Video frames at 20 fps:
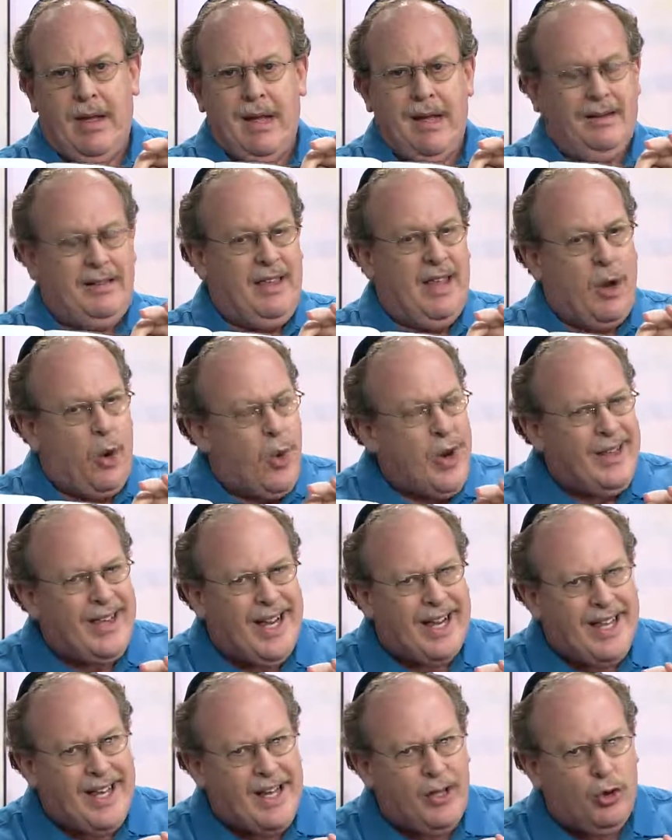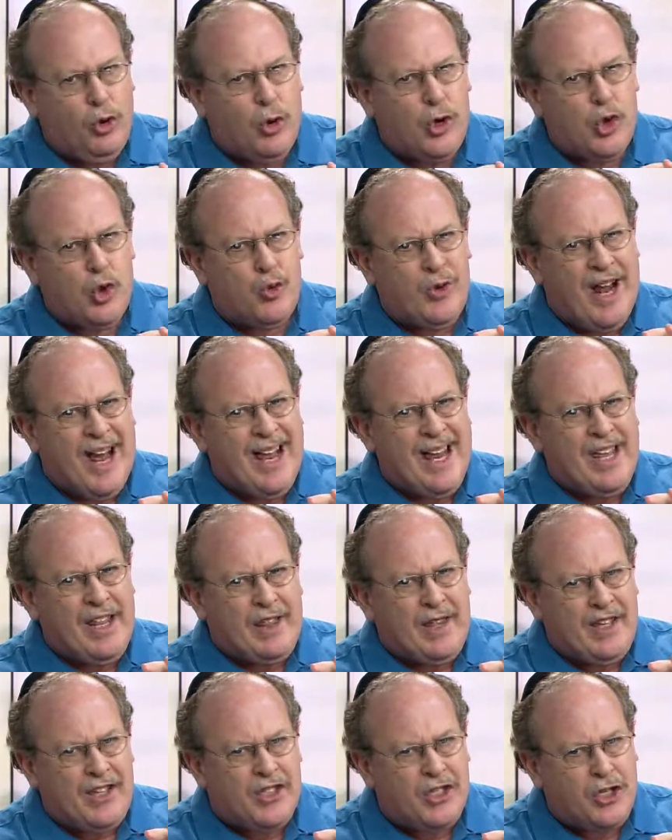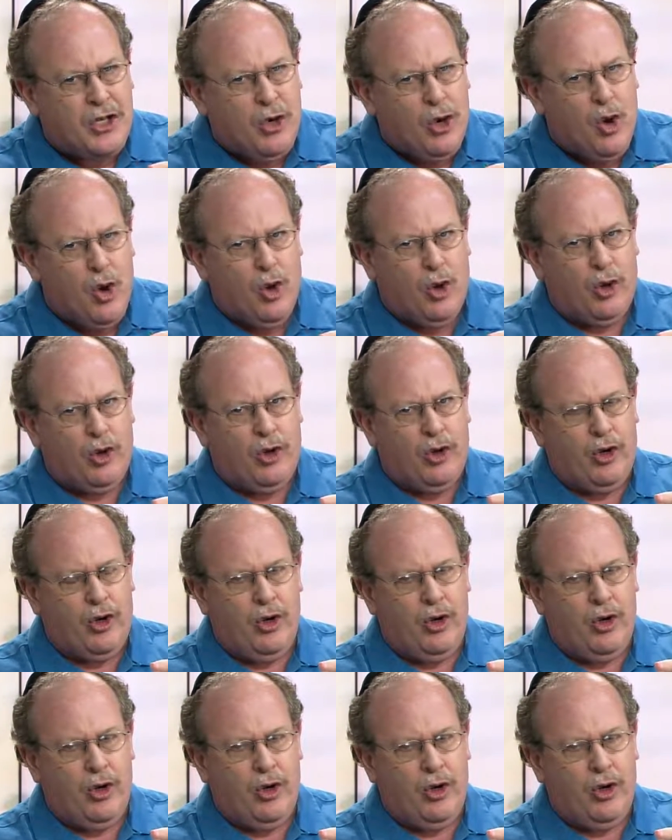Te das cuenta que esto es una edición.